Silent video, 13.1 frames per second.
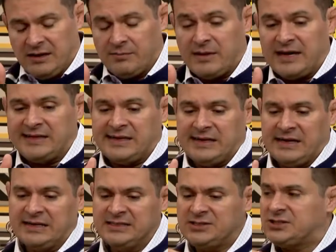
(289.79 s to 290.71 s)
mas
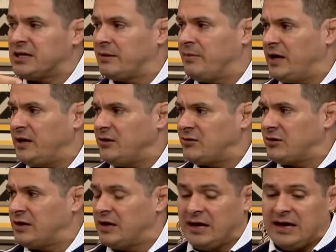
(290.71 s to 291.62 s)

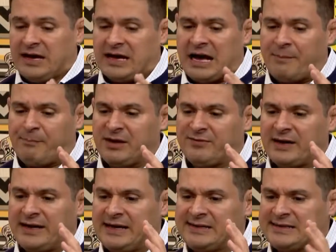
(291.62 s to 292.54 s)
antigamente é, a
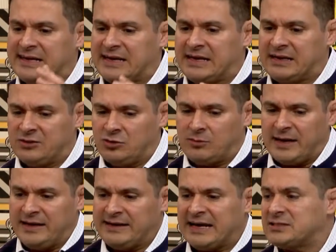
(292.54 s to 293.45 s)
prevalência era
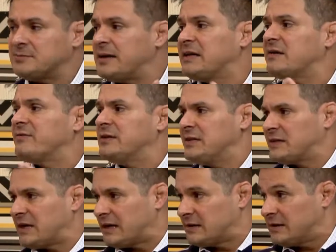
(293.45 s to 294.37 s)
numa idade mais
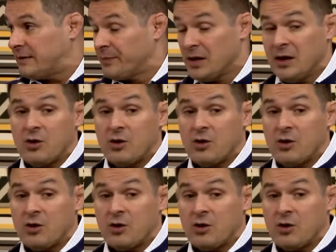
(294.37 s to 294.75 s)
avançada.